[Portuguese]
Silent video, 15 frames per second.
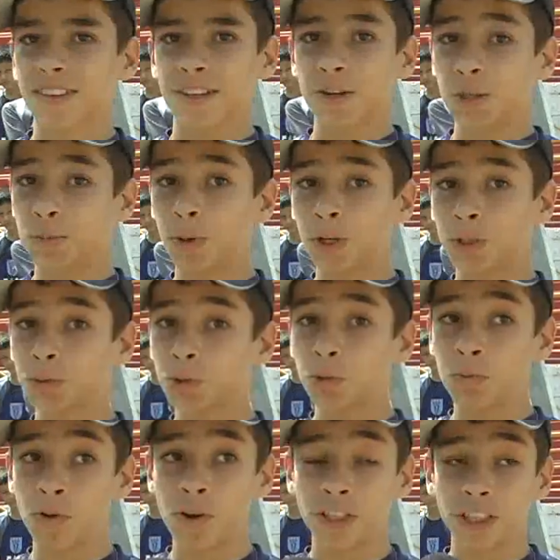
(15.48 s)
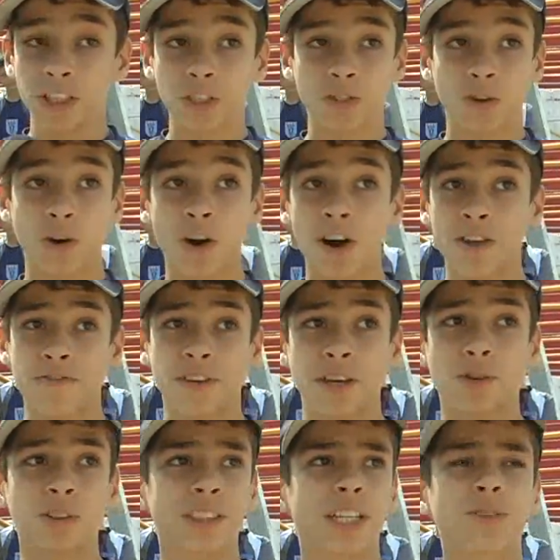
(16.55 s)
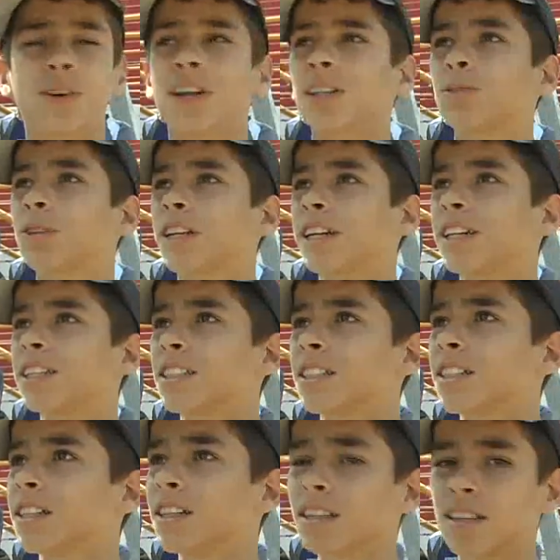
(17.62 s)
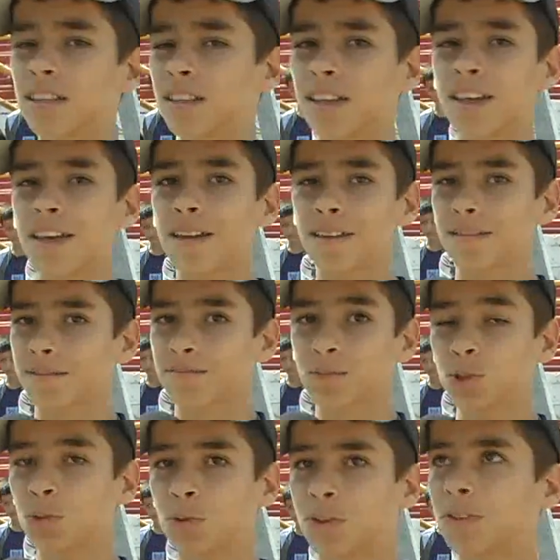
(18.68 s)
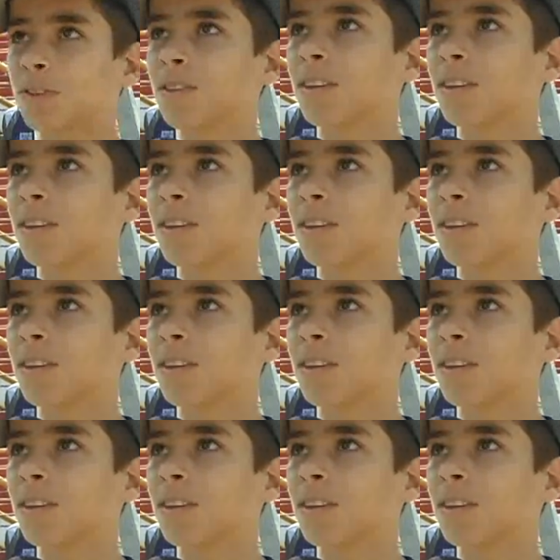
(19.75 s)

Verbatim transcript: É um esporte muito bom, a gente corre, fica em contato com a natureza. É muito bom.